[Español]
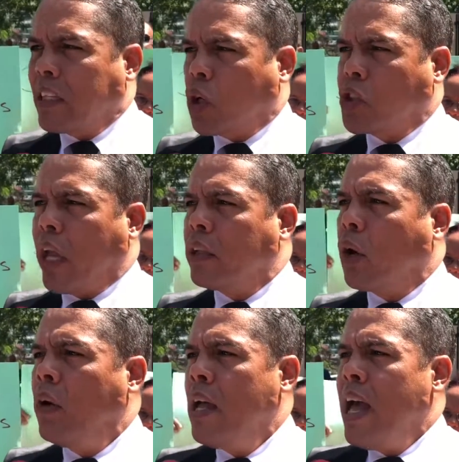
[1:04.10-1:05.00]
de esos
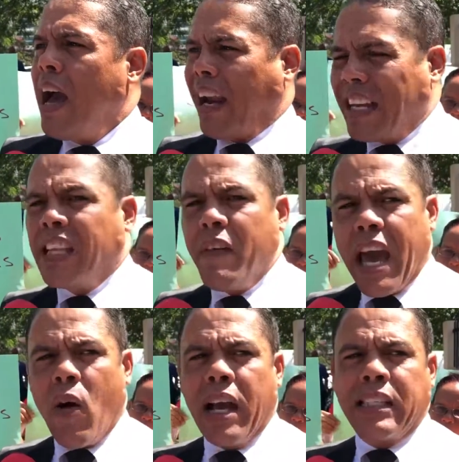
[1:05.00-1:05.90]
centros
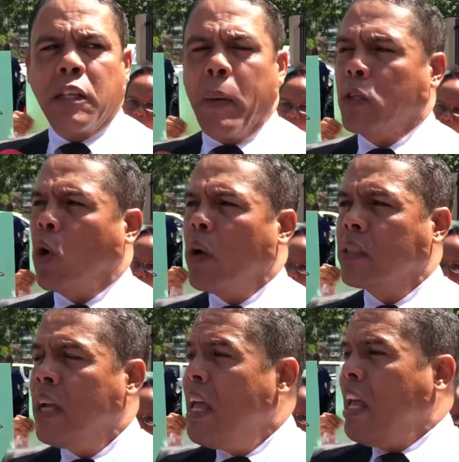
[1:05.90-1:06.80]
recibieron a esas
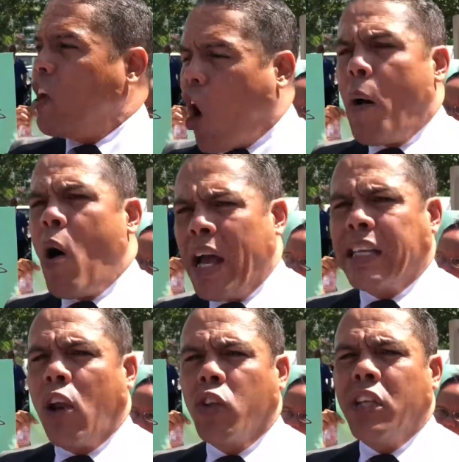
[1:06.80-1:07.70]
personas? ¿Y cómo es
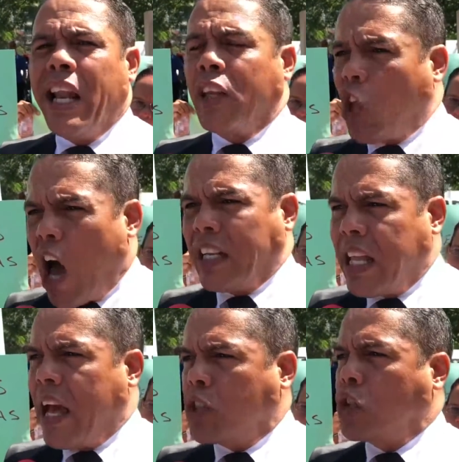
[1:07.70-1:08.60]
que los directores
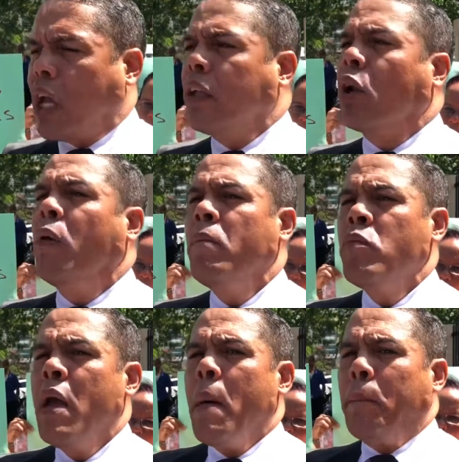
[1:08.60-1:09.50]
de esos centros
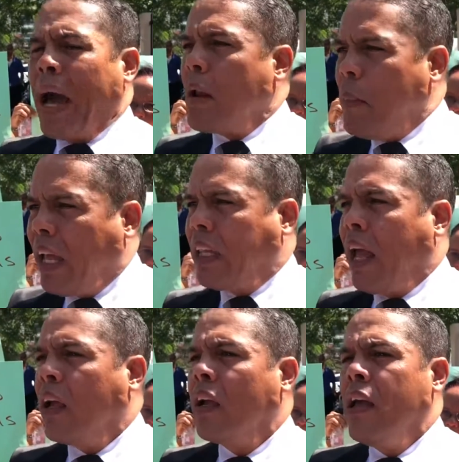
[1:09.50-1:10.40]

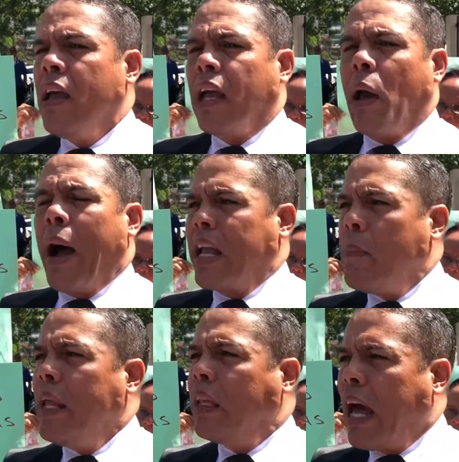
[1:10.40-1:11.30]
permiten que vaya
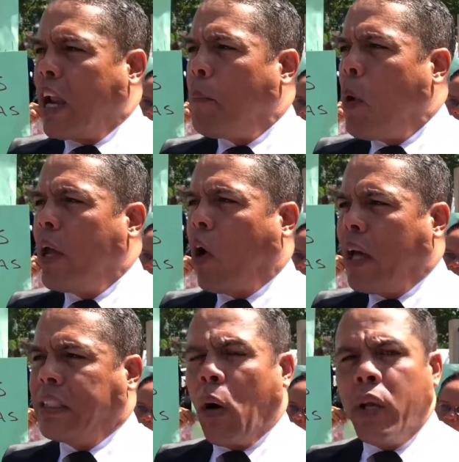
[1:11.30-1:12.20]
el Ministerio Público
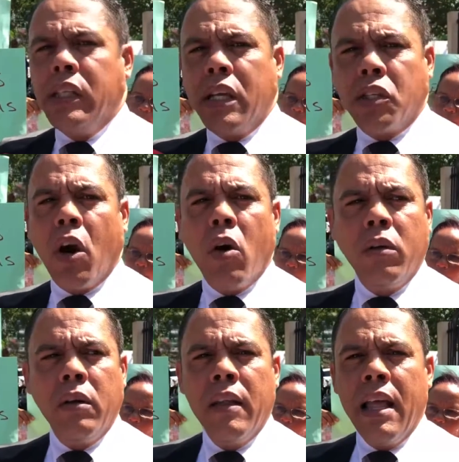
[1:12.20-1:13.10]
de esta
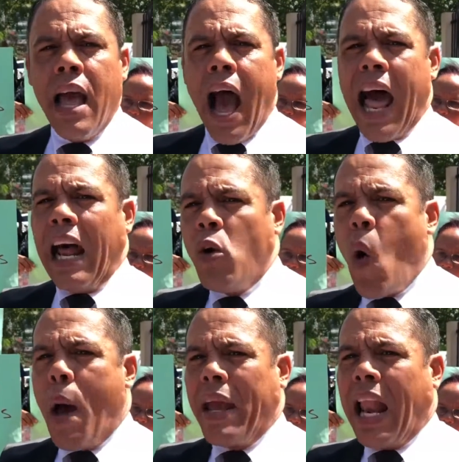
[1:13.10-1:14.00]
jurisdicción a las
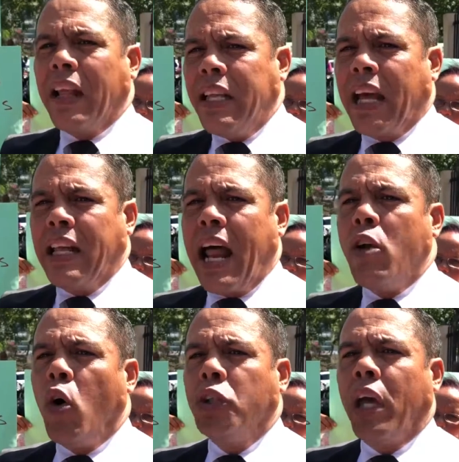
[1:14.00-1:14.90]
9 y a las 10 de la
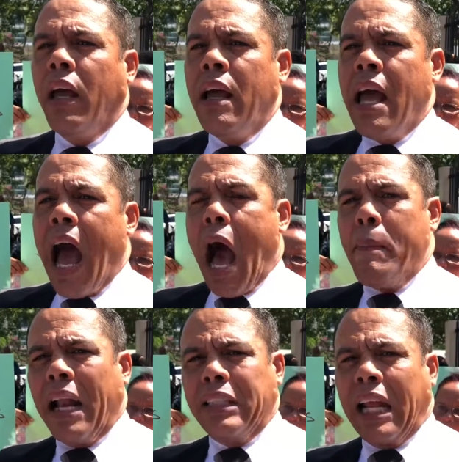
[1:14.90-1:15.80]
noche a
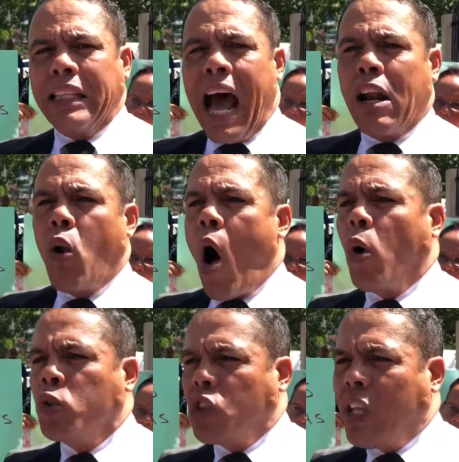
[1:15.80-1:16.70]
maltratarlos, a
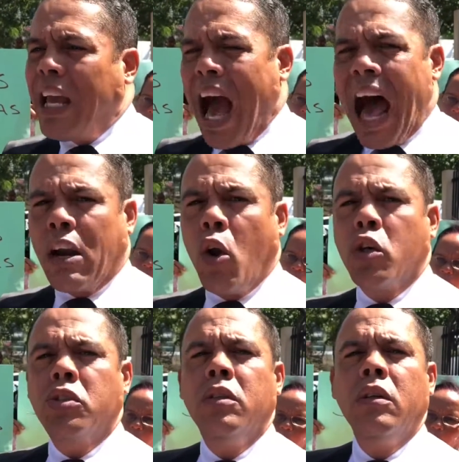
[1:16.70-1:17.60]

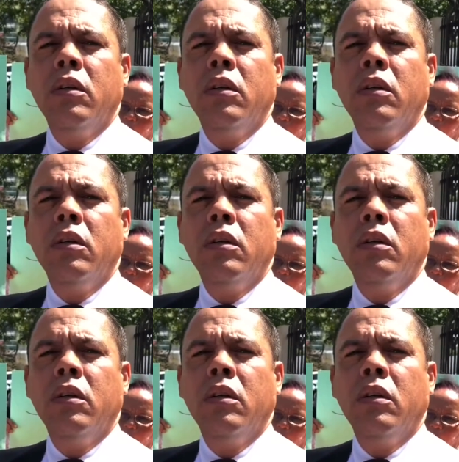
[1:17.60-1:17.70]
hostigarlos,